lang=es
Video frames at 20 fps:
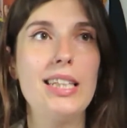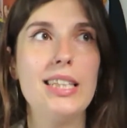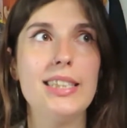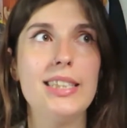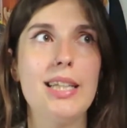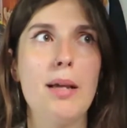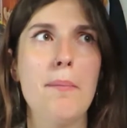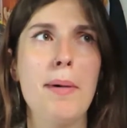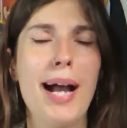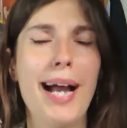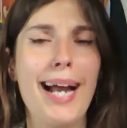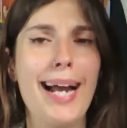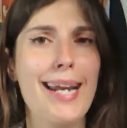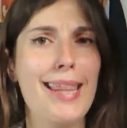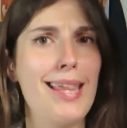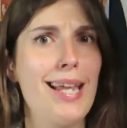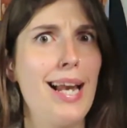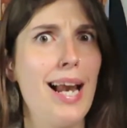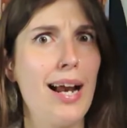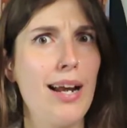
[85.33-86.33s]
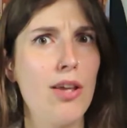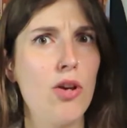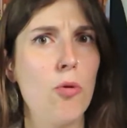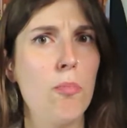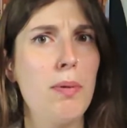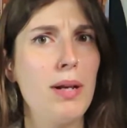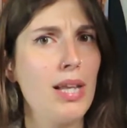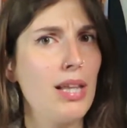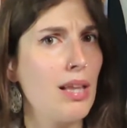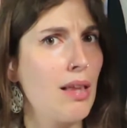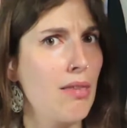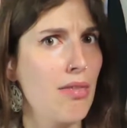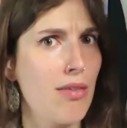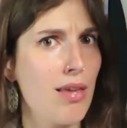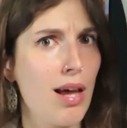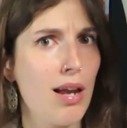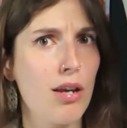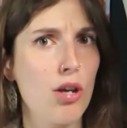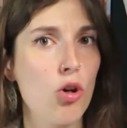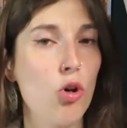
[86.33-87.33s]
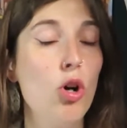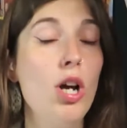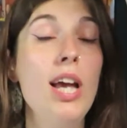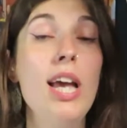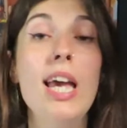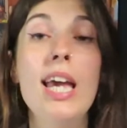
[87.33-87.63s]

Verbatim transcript: sistema carcelario, penitenciario